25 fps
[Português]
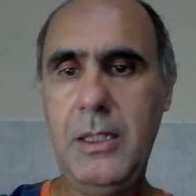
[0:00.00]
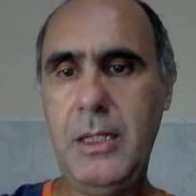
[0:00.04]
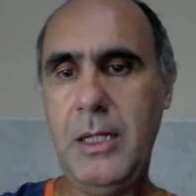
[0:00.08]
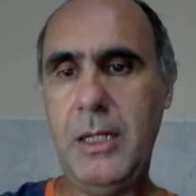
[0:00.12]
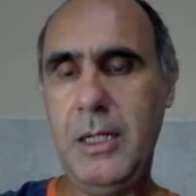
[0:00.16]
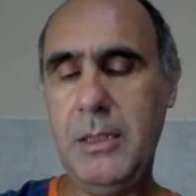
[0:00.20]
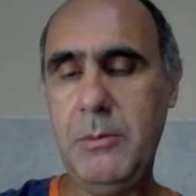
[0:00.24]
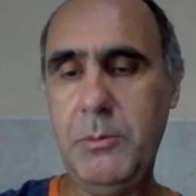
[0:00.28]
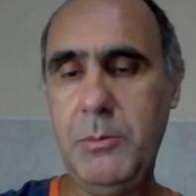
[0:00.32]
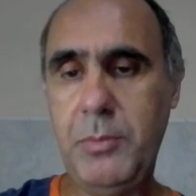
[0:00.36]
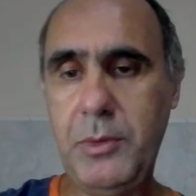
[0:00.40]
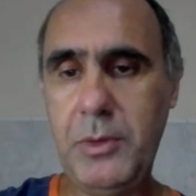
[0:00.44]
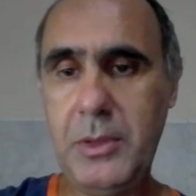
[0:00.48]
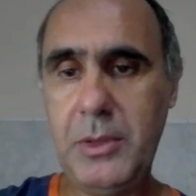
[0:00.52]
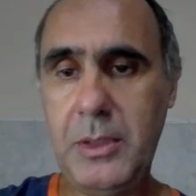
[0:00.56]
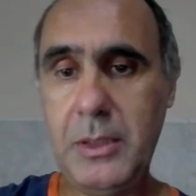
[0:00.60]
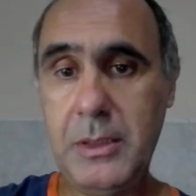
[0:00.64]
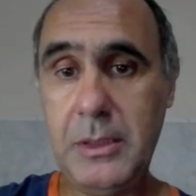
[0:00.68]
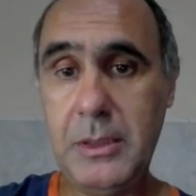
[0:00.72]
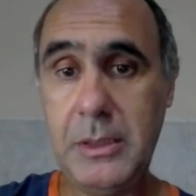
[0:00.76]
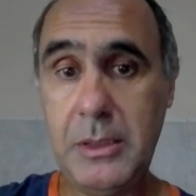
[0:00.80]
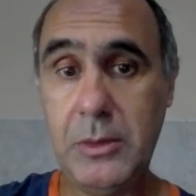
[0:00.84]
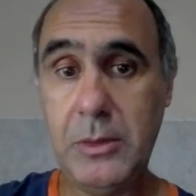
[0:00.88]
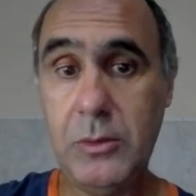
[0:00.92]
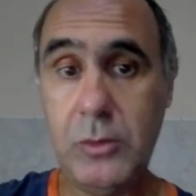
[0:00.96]
a
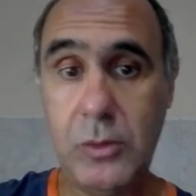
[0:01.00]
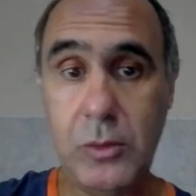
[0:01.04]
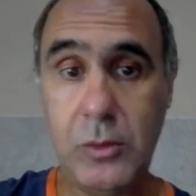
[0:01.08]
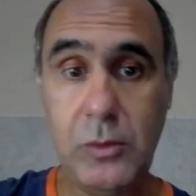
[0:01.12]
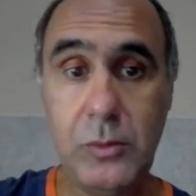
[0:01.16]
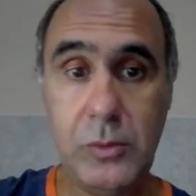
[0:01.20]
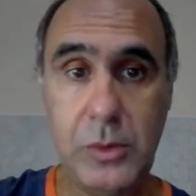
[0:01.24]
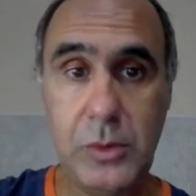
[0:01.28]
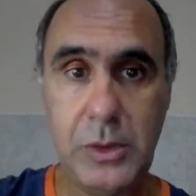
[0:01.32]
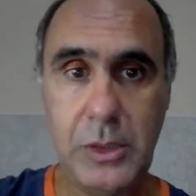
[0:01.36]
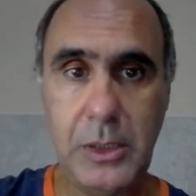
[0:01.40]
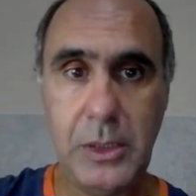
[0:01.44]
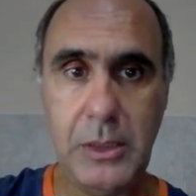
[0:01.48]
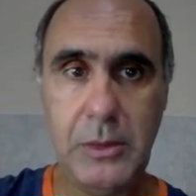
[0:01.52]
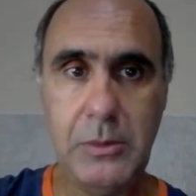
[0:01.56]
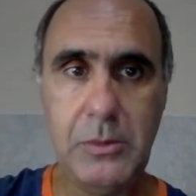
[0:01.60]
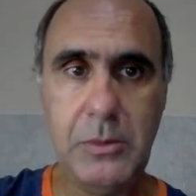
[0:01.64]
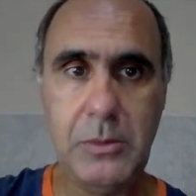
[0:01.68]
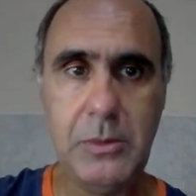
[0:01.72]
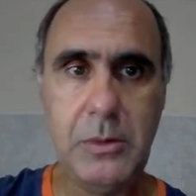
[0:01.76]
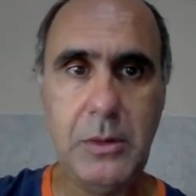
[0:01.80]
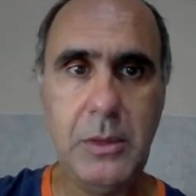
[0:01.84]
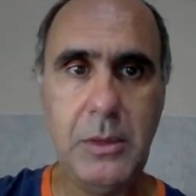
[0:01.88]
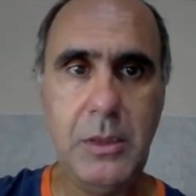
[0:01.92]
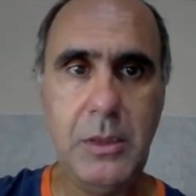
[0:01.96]
importância dos conceitos.